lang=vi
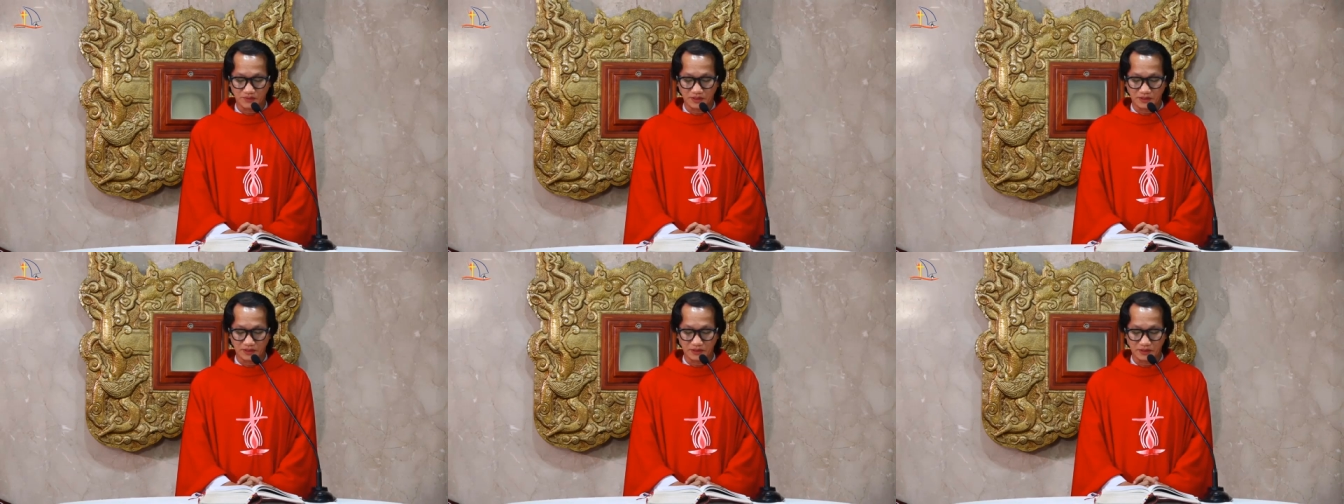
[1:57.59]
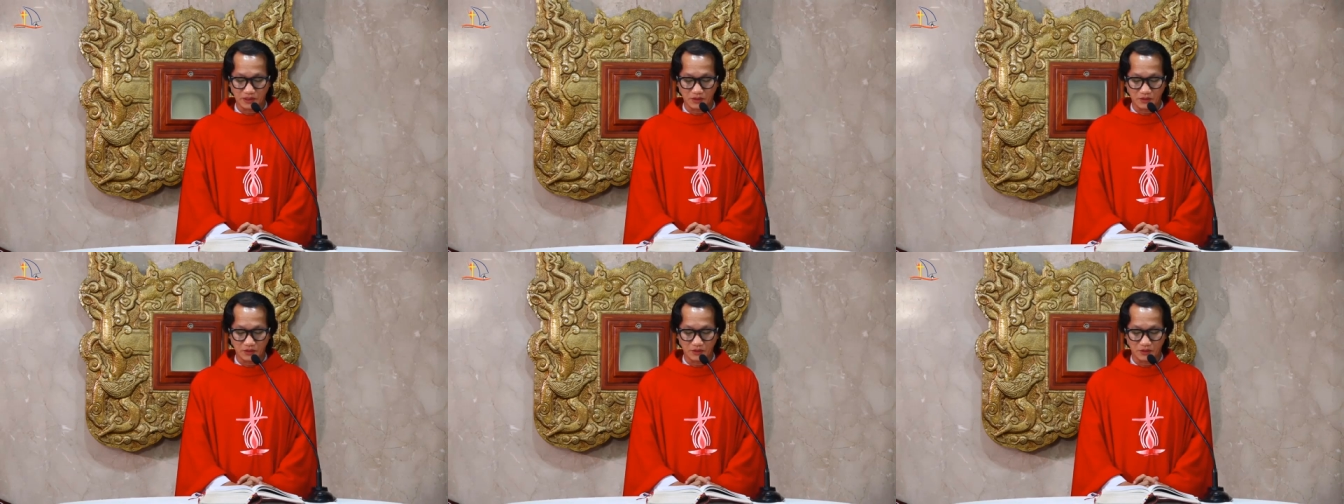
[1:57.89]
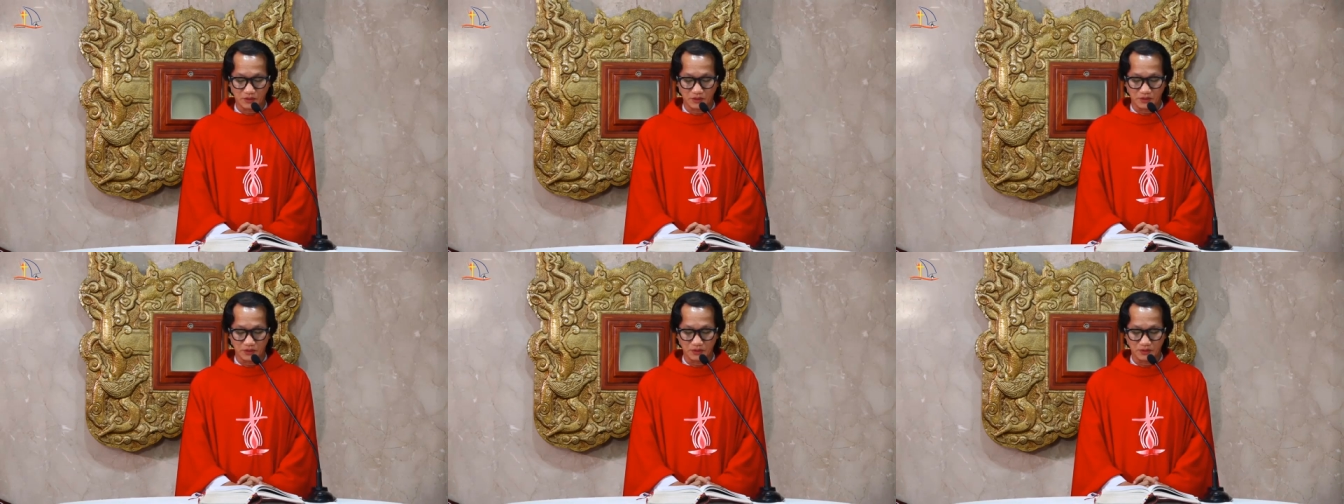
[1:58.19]
phần đau
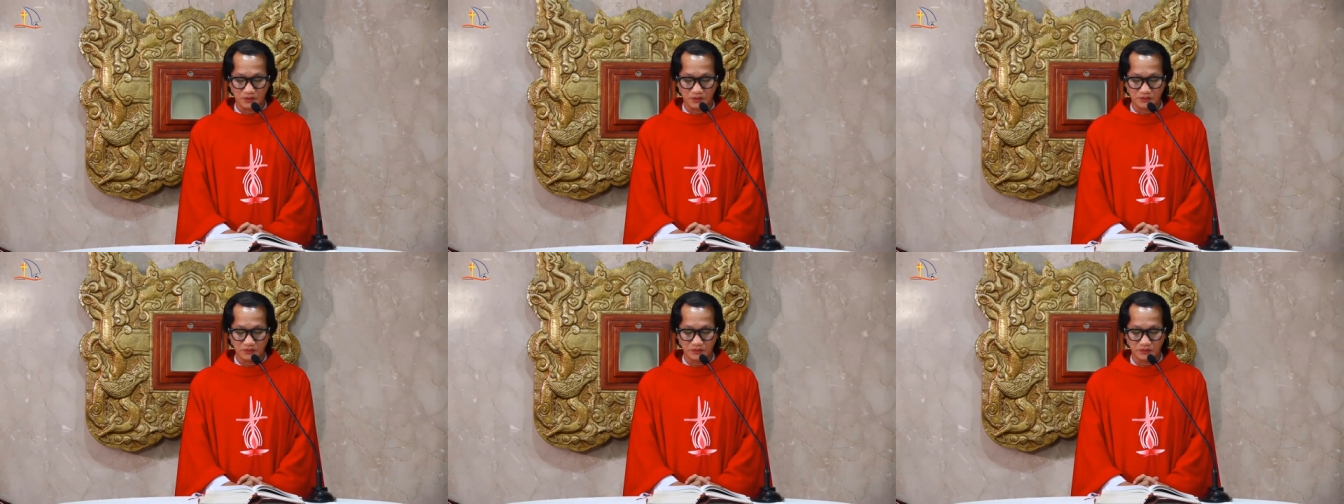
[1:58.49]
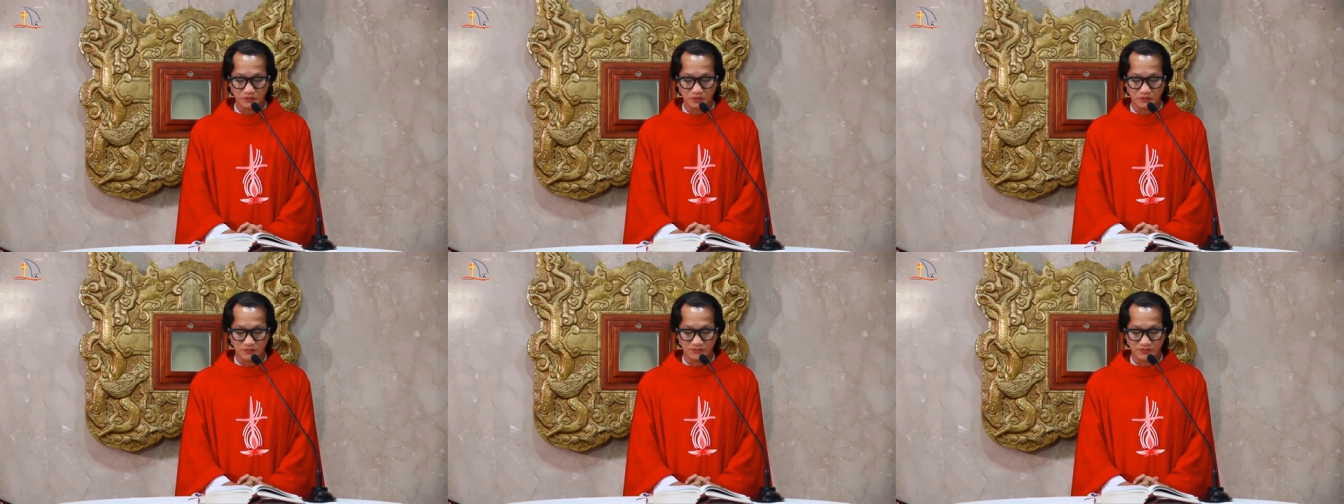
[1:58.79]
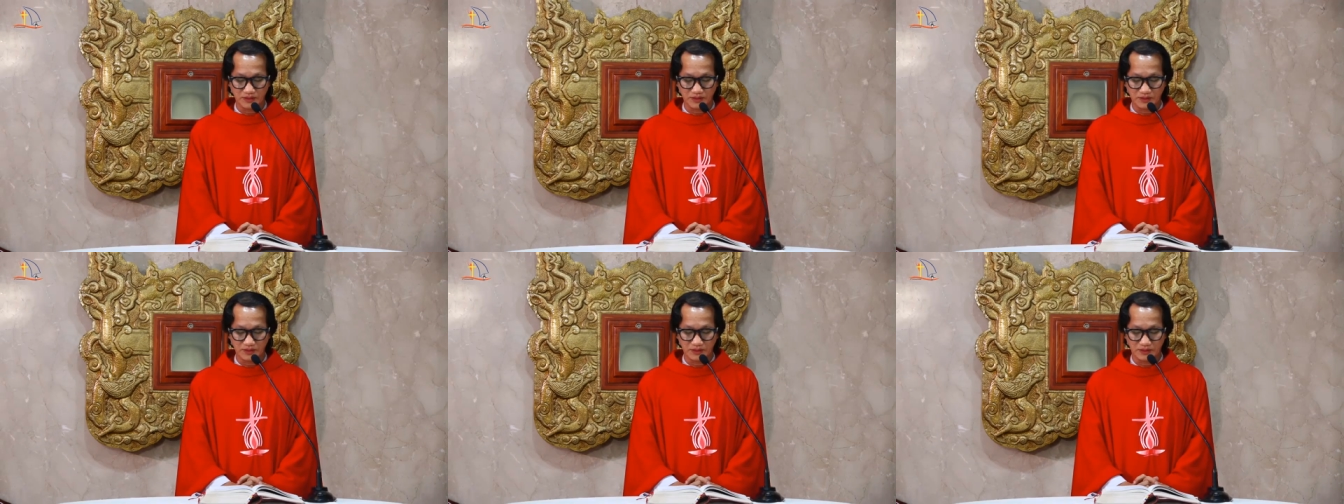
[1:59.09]
khổ cùng
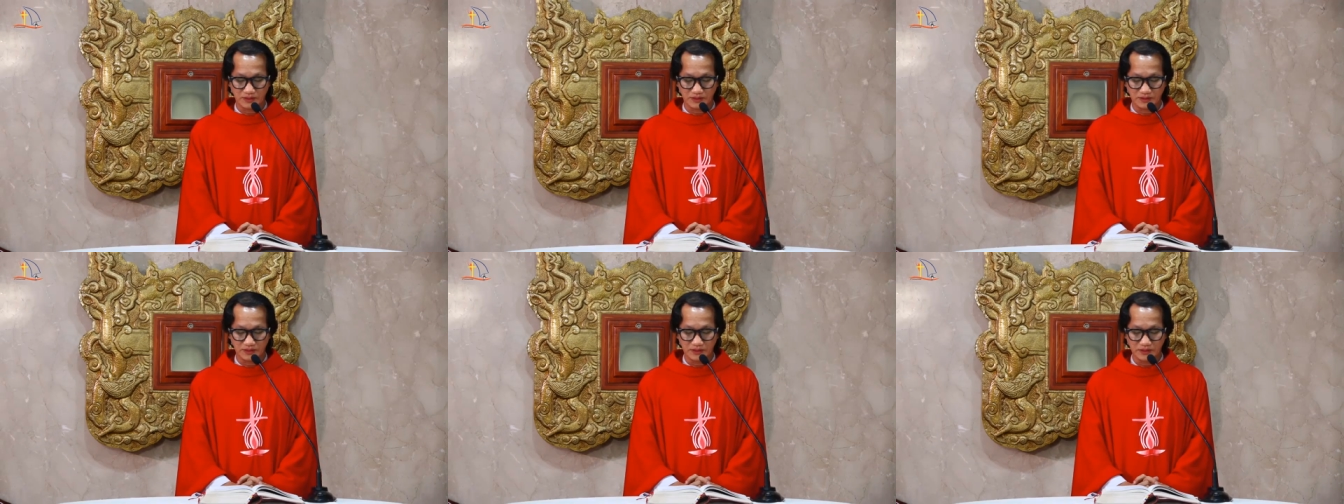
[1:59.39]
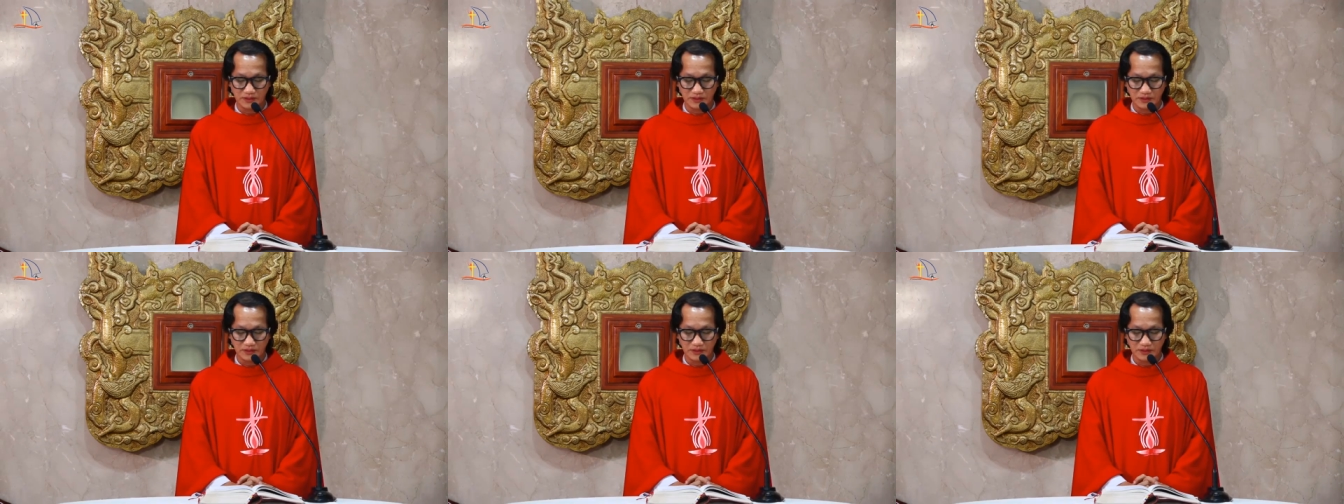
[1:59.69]
với người